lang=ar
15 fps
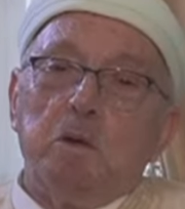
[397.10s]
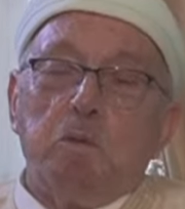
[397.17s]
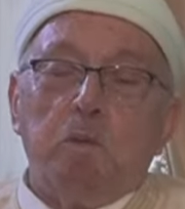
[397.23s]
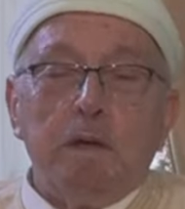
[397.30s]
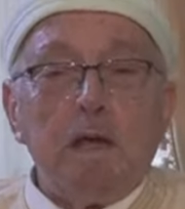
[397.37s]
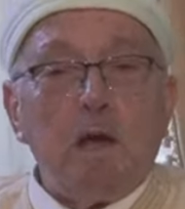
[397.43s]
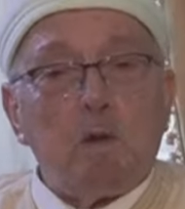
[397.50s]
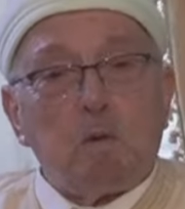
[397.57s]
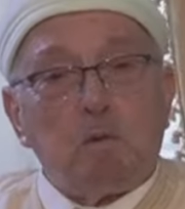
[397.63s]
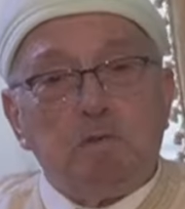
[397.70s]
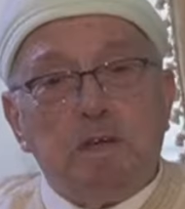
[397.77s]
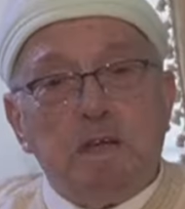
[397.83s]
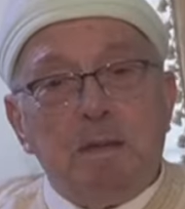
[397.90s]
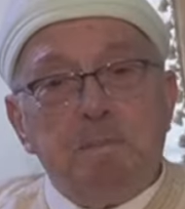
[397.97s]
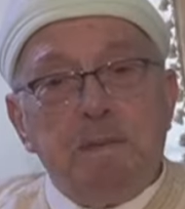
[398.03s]

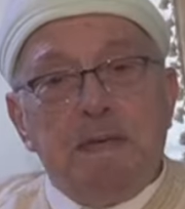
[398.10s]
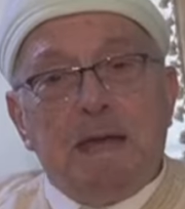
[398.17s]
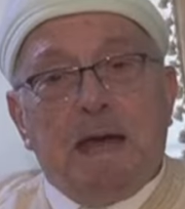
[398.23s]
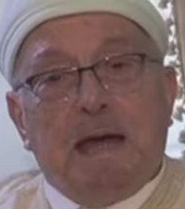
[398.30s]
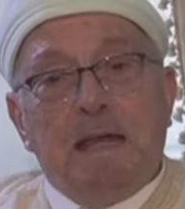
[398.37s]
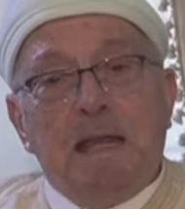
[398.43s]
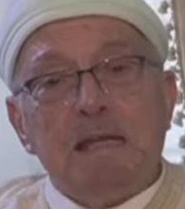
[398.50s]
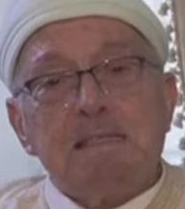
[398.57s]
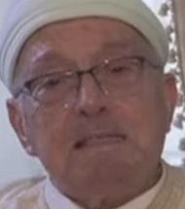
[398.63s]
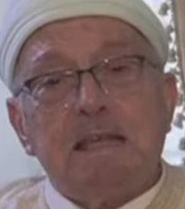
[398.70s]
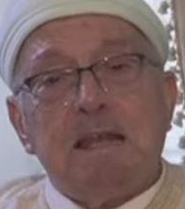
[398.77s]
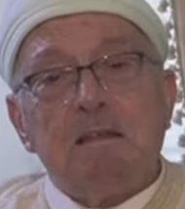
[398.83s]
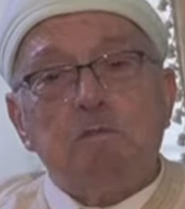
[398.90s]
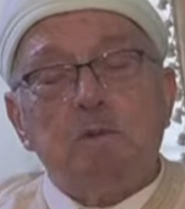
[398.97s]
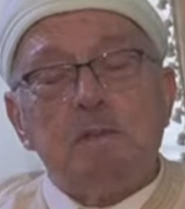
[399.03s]
ويخرج النبي عليه
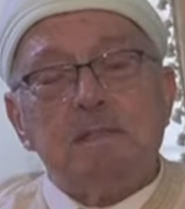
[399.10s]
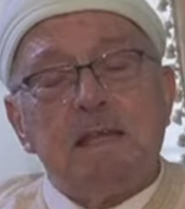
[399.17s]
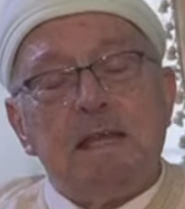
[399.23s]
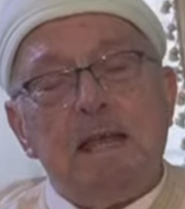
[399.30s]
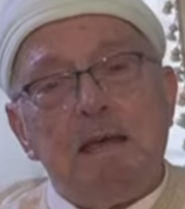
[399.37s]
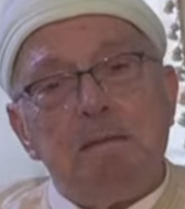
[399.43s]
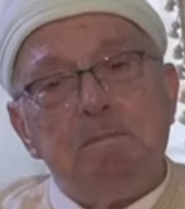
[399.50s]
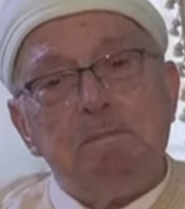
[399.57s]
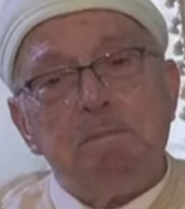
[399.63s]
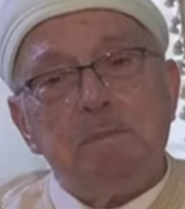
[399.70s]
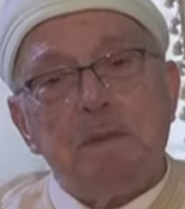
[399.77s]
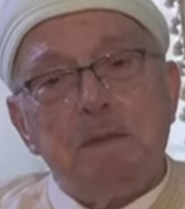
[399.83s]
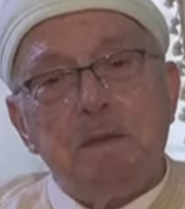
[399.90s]
الصلاه والسلام